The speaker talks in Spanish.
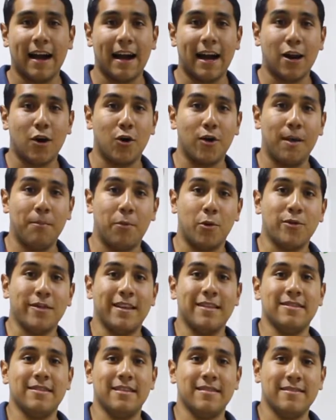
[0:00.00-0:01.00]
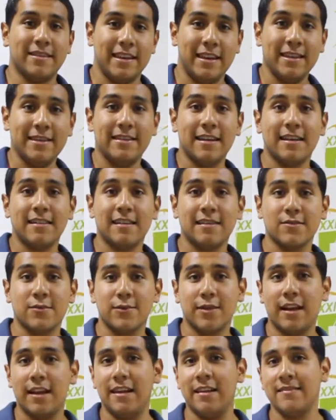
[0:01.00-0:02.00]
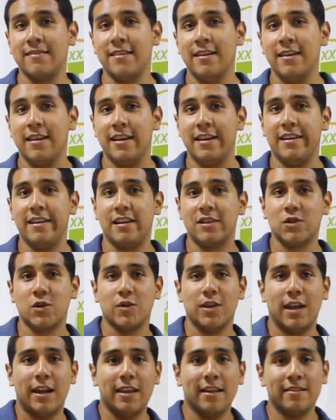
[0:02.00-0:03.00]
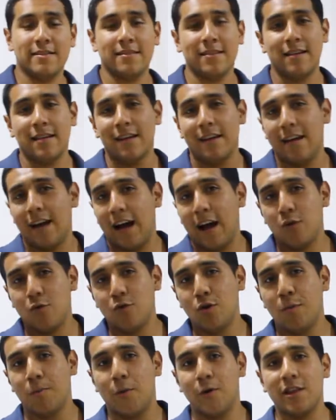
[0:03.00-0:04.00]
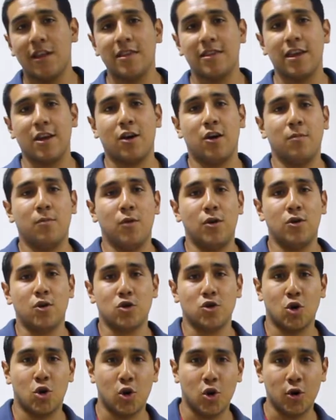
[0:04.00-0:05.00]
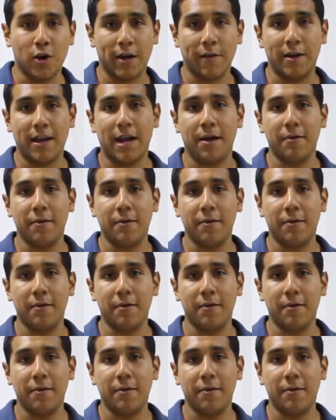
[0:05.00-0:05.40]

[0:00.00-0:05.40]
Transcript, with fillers: a cargos de ponentes internacionales y nacionales. Algunos ponentes como el doctor Roque